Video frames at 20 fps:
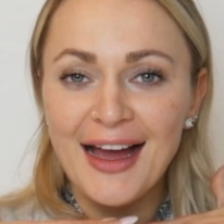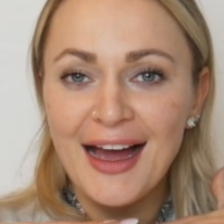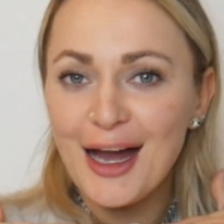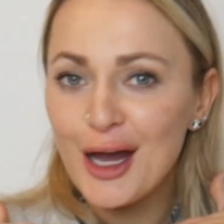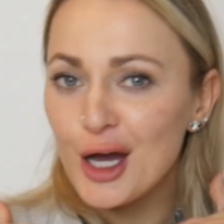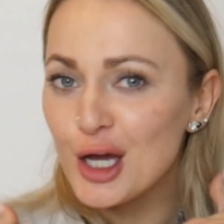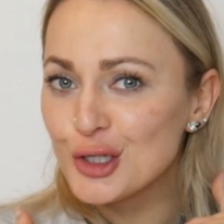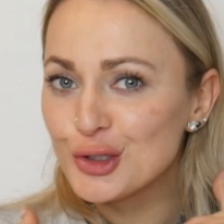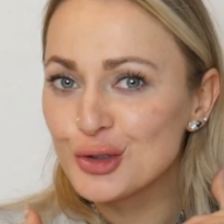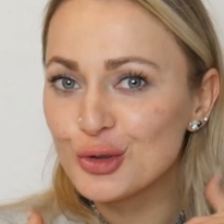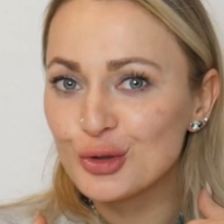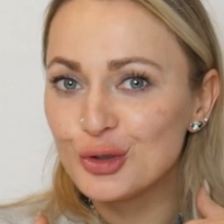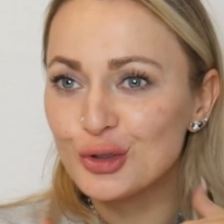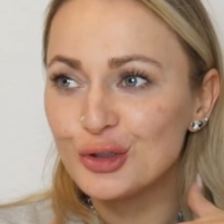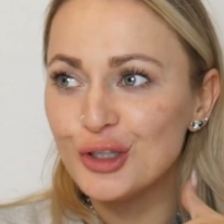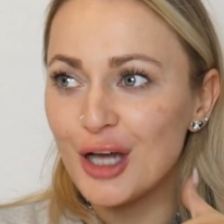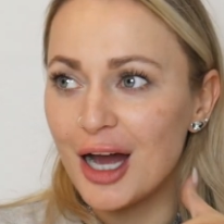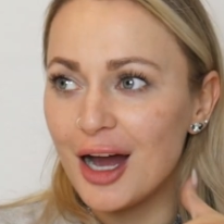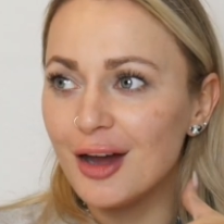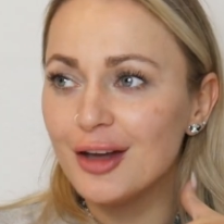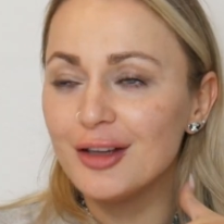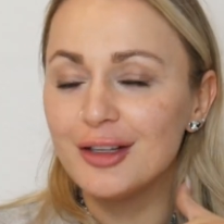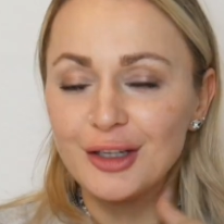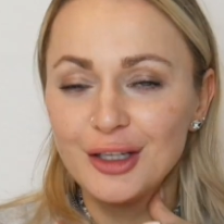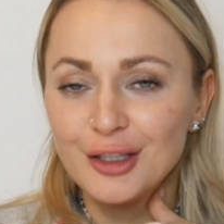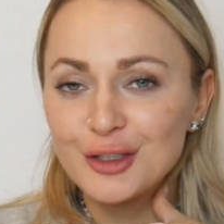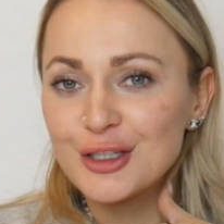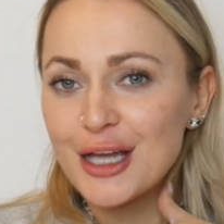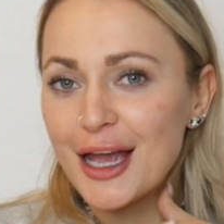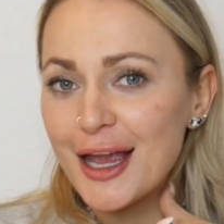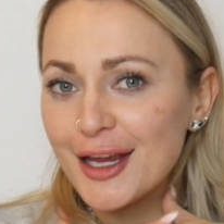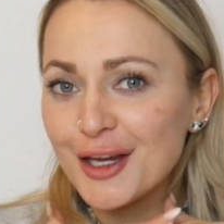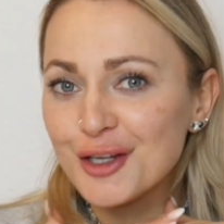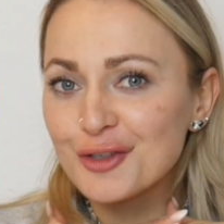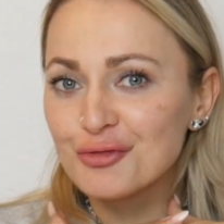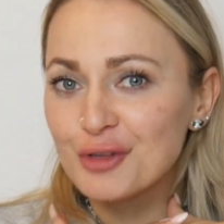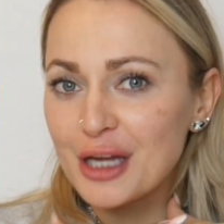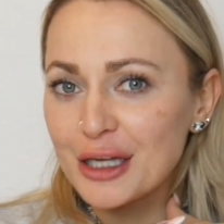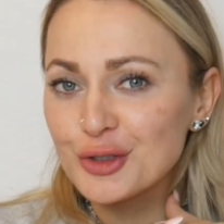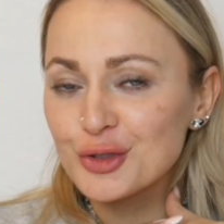Also ja, ist eigentlich
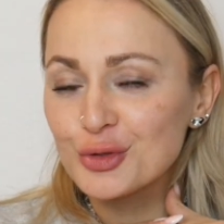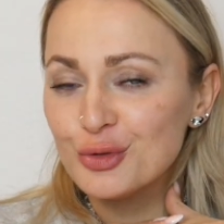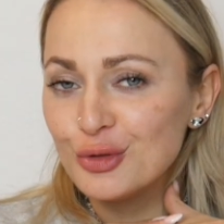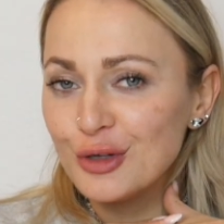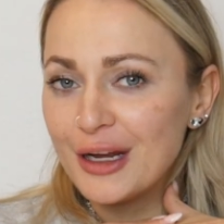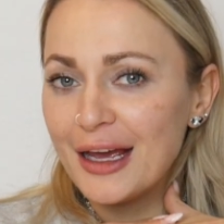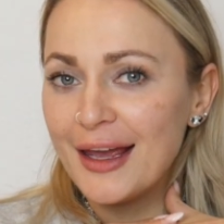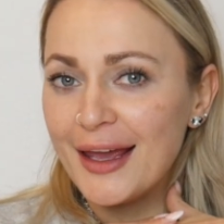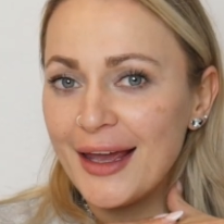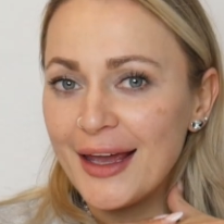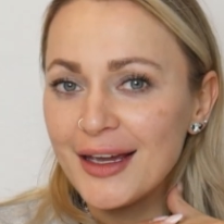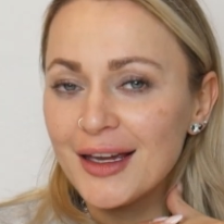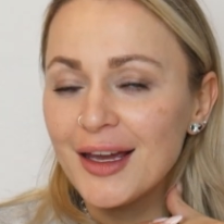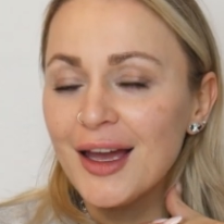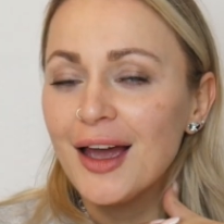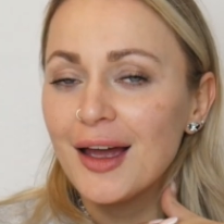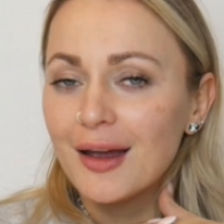ein ganz cooler Hack.